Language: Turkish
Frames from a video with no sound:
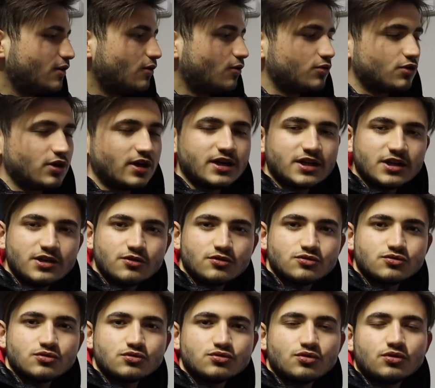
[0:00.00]
Oraya
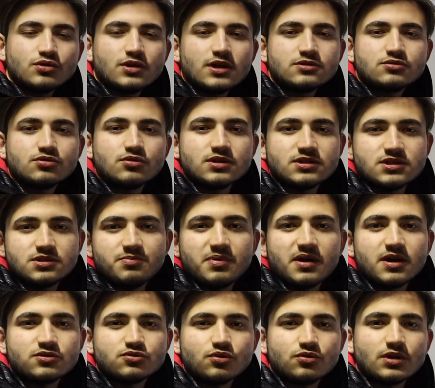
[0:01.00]
giriyorsunuz. Ondan sonra
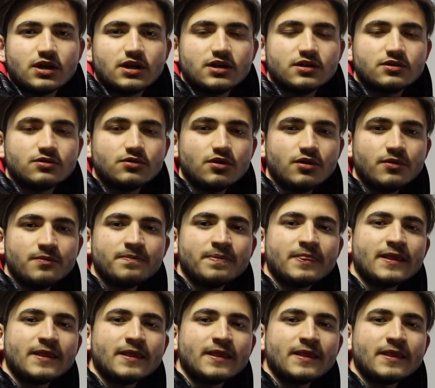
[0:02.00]
sipariş onaylanıyor.